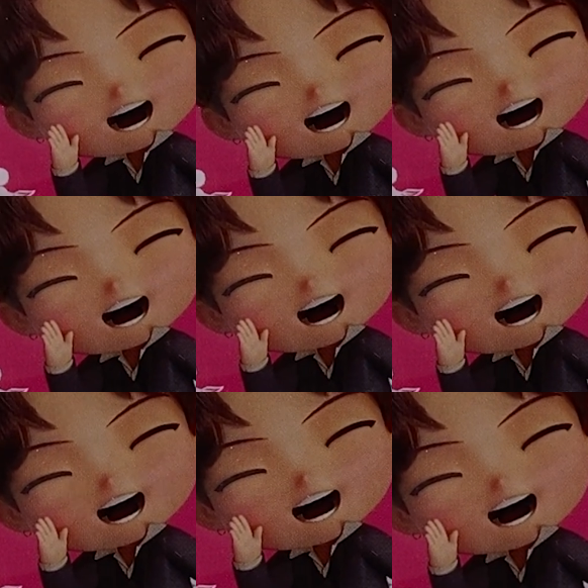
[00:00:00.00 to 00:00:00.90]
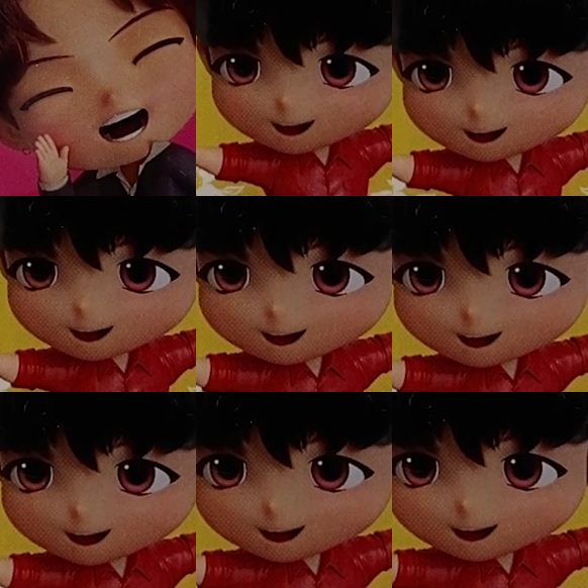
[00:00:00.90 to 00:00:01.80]
ジョン j
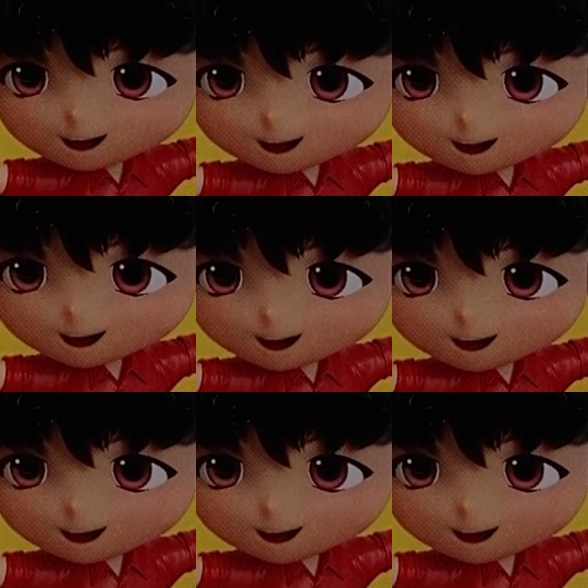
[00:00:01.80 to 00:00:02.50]
ホープバージョン